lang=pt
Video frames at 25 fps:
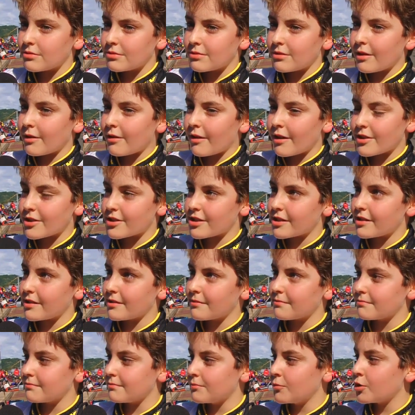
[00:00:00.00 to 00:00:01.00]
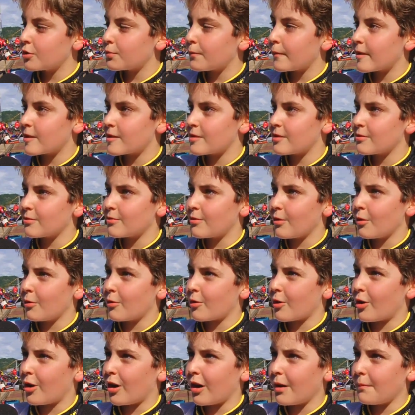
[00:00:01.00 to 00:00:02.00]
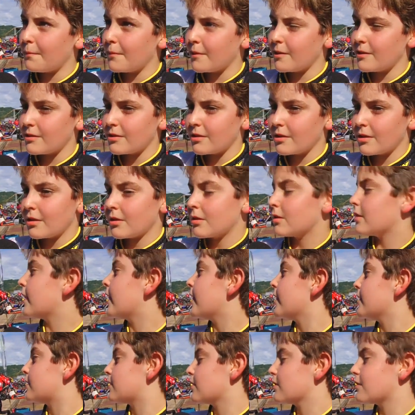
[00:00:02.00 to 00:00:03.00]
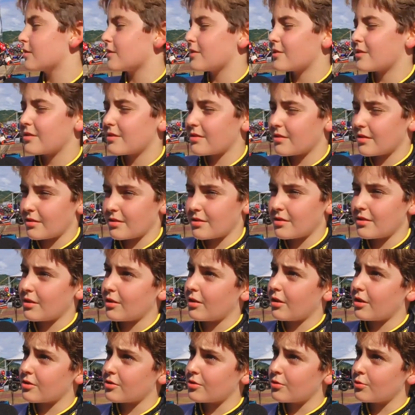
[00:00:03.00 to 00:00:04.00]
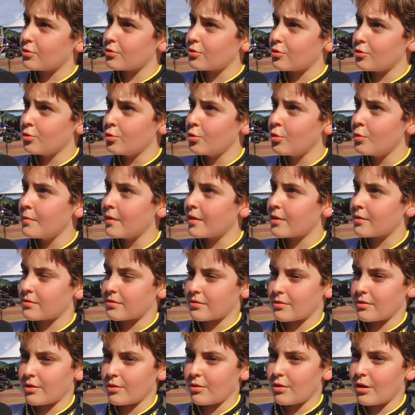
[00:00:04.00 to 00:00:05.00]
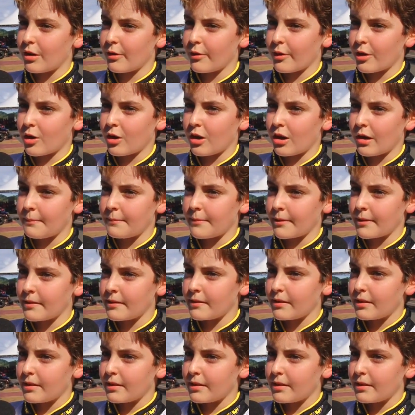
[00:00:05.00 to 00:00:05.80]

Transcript: eu acho que muito parecido com a Europa, é, então esses, esses negócios dos números, que é igual à Europa,